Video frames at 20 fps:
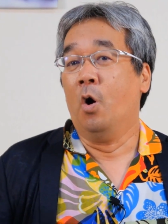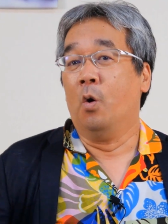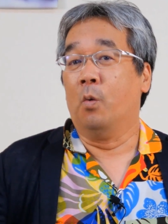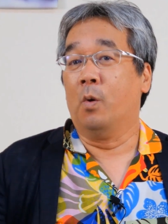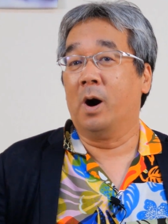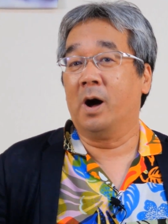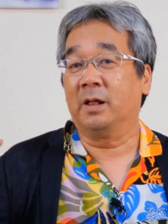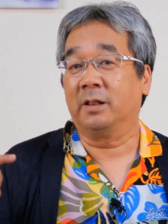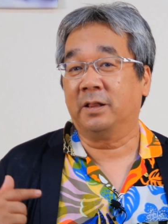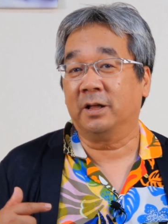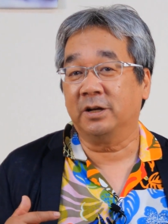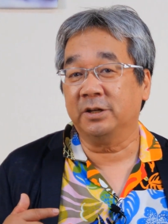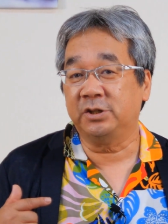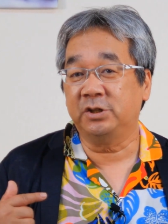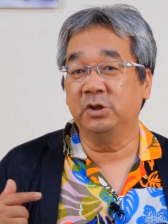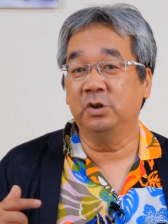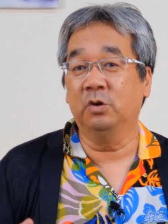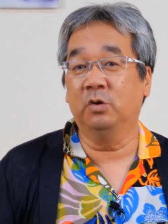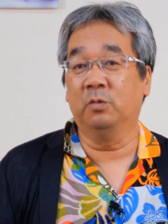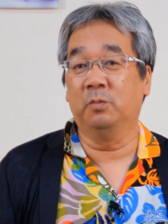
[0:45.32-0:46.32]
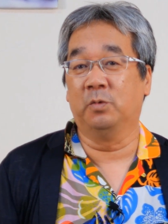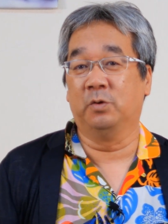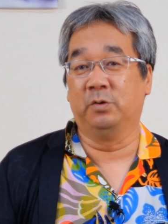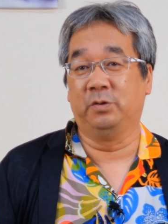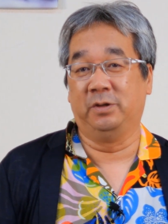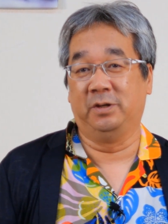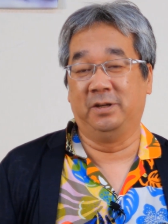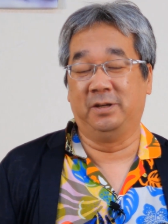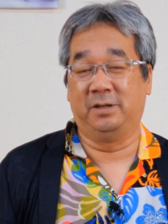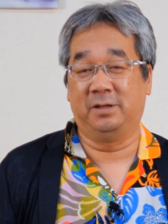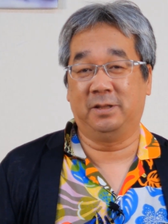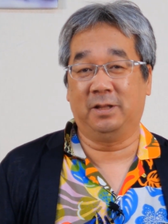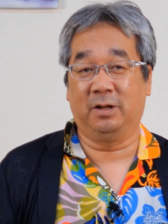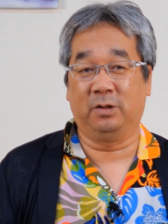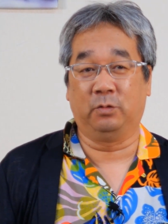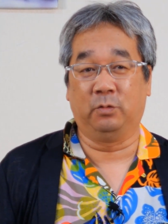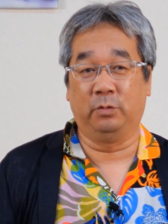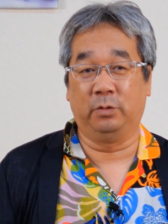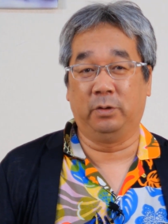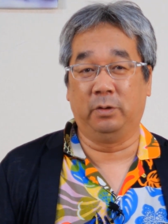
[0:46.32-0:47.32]
私どもに来
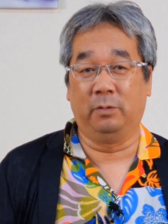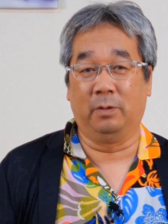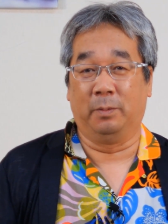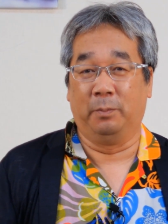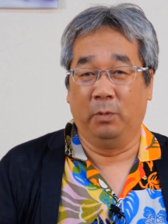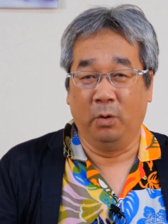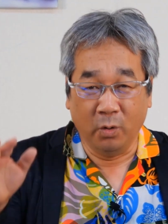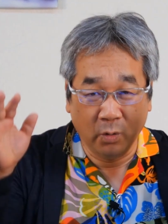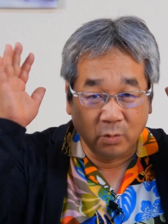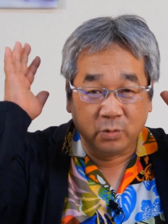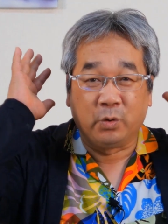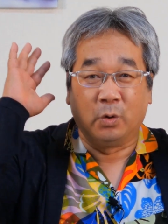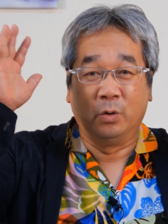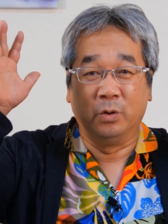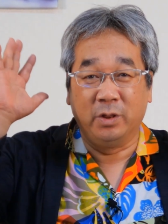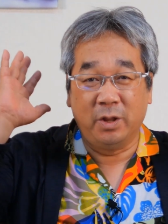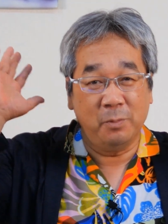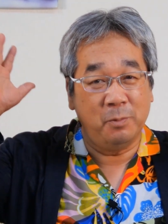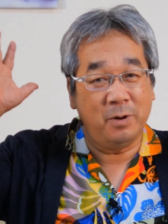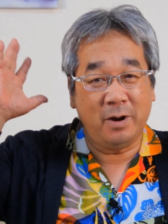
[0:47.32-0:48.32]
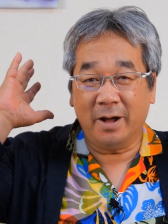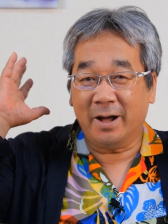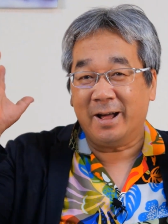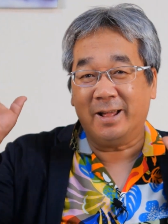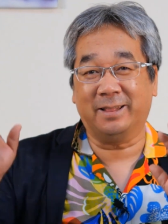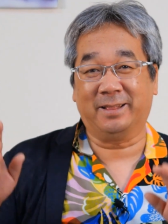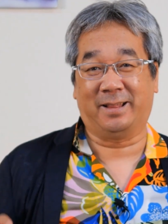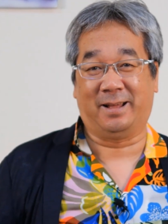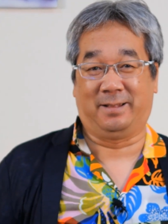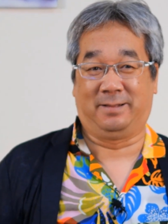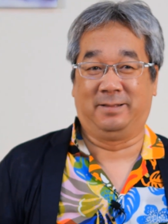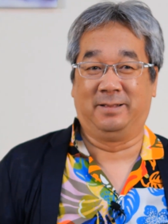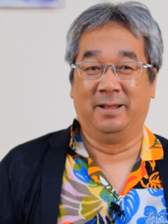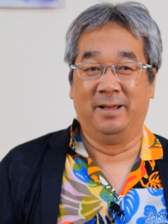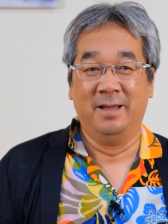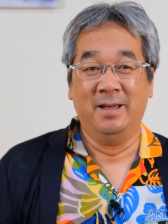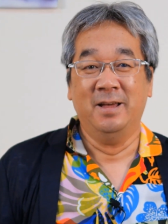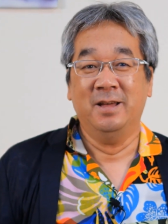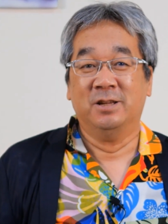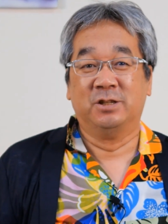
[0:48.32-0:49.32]
た時はもうとんでもなかった
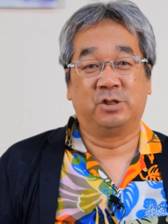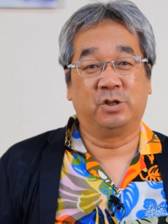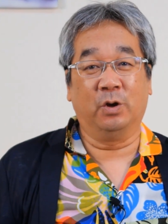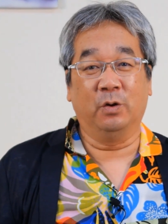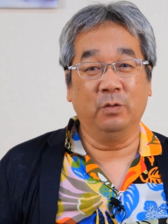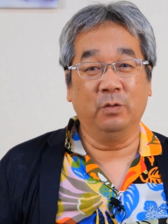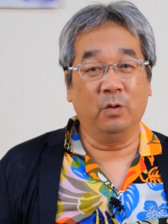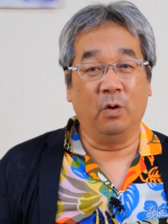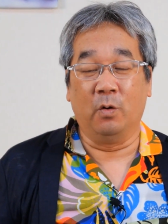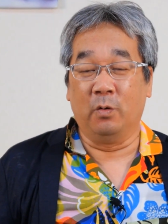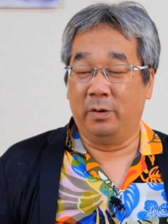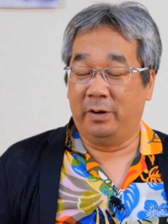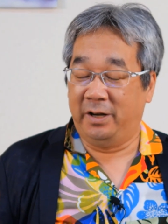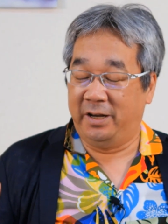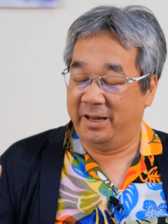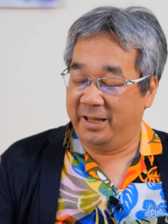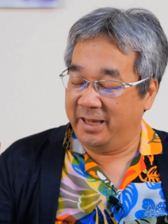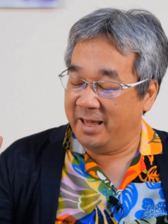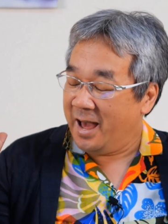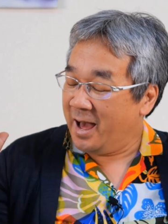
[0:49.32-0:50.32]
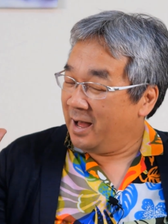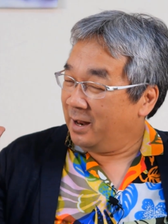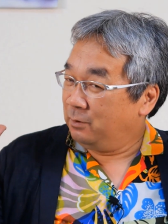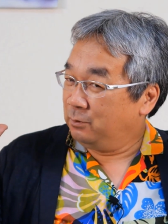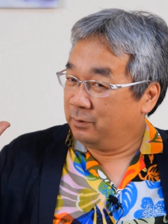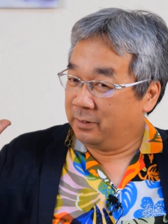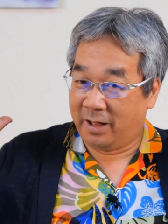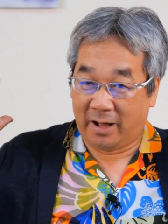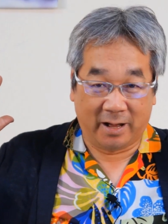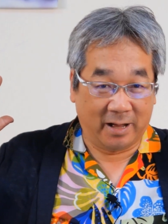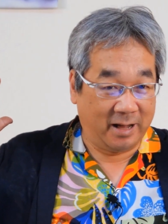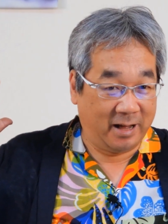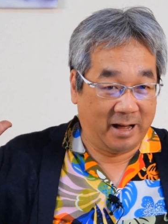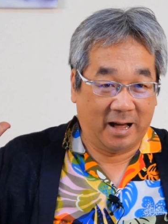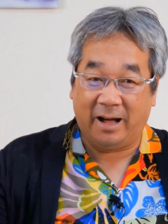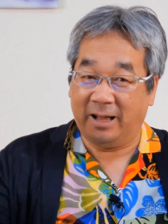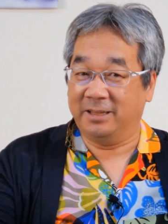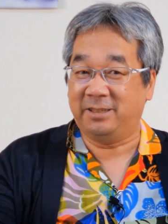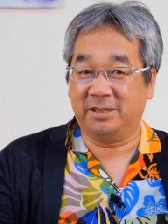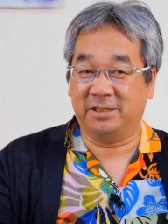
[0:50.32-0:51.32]
そのリアルな
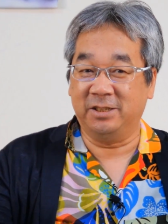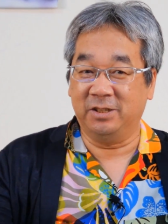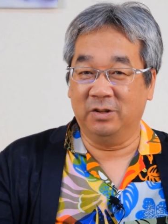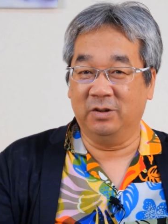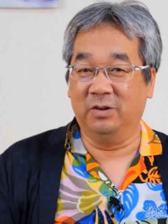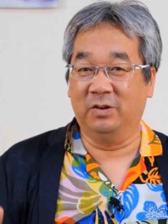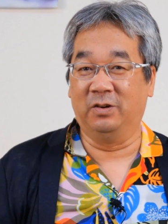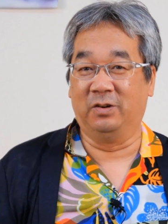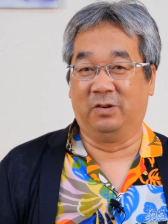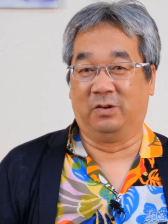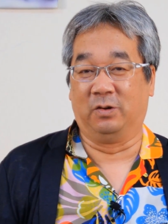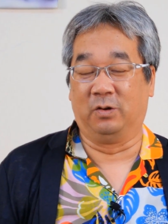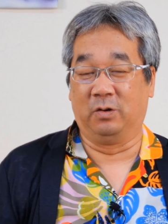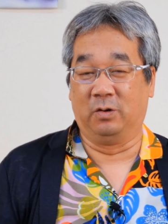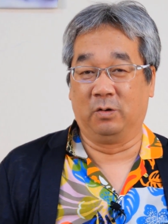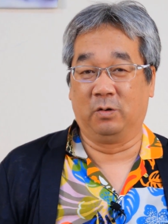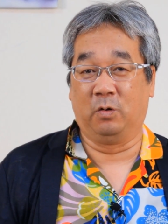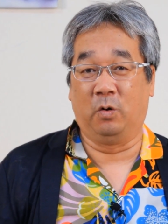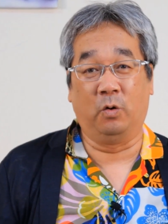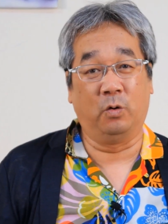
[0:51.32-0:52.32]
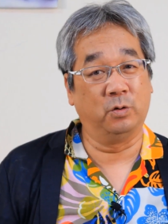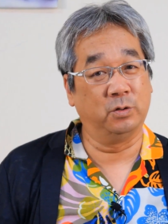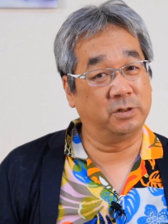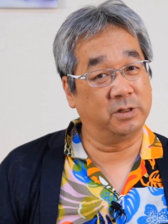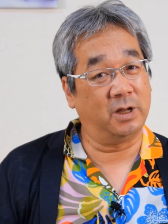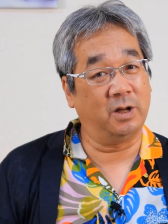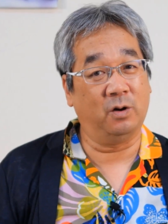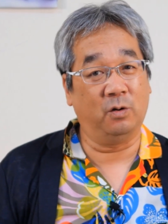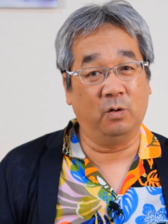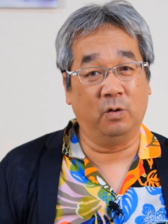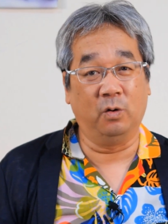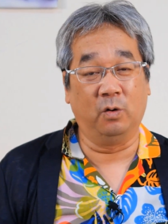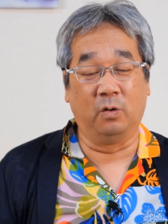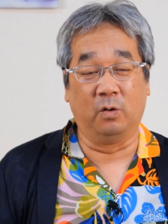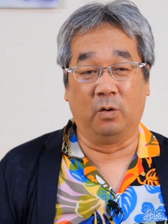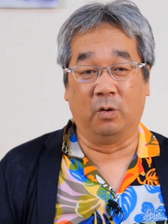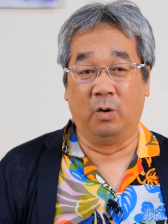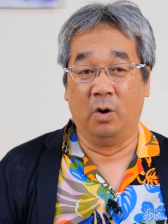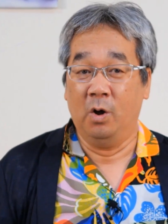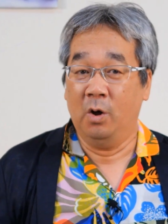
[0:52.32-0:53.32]
ガチの講座
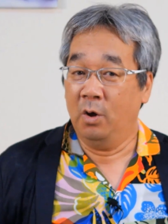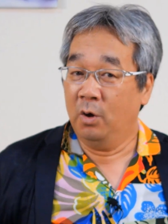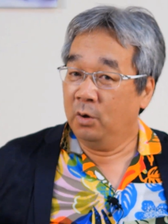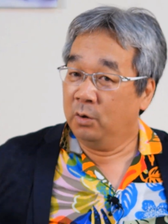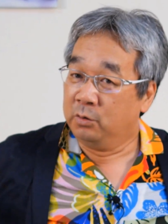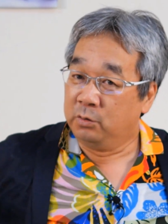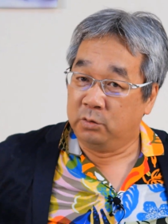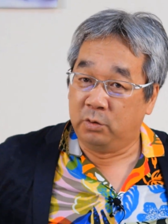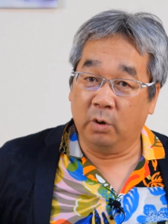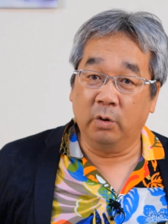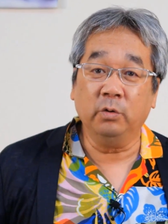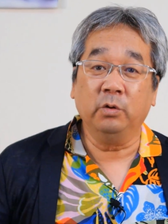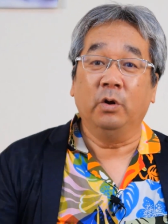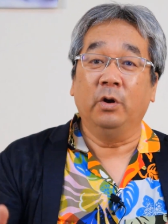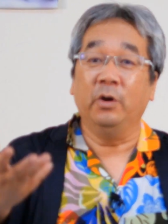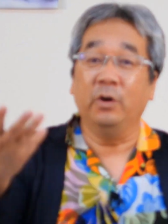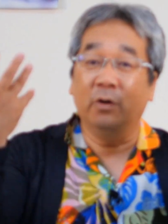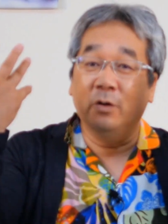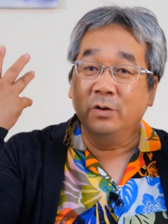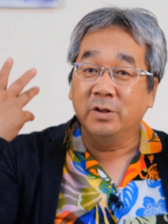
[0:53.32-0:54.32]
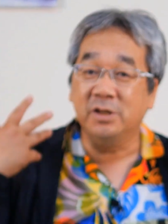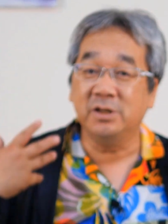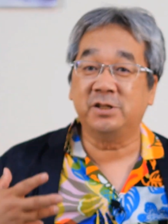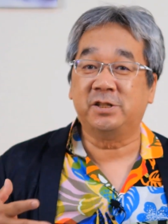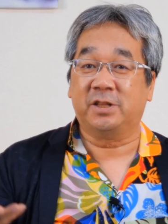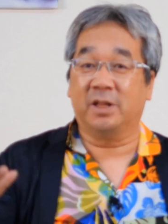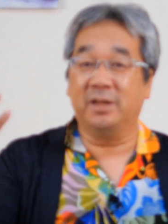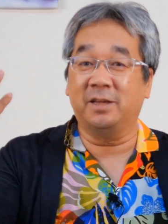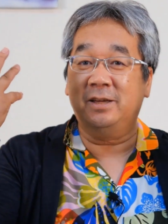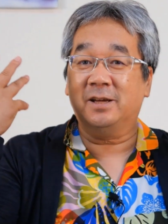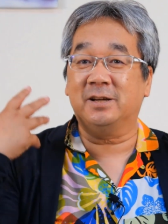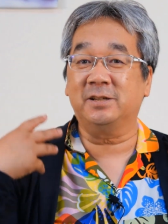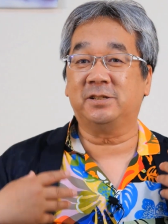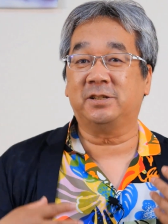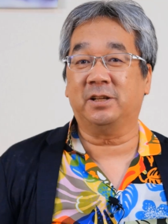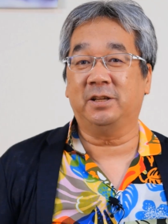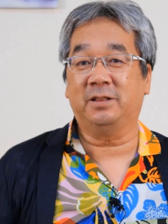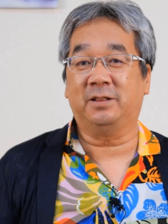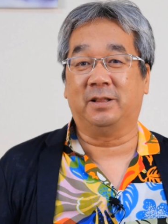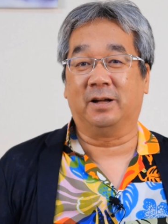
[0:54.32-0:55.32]
をどのようにして癒し
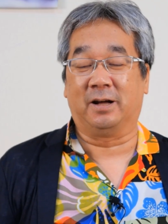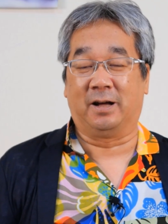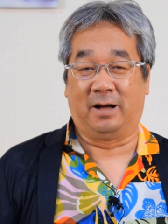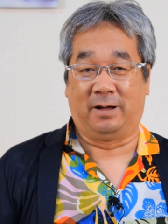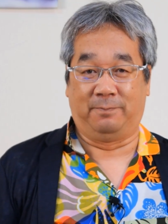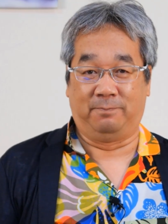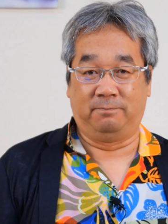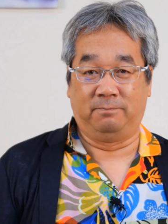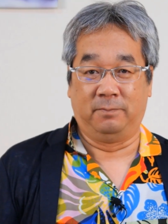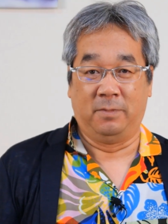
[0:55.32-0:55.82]
ていったか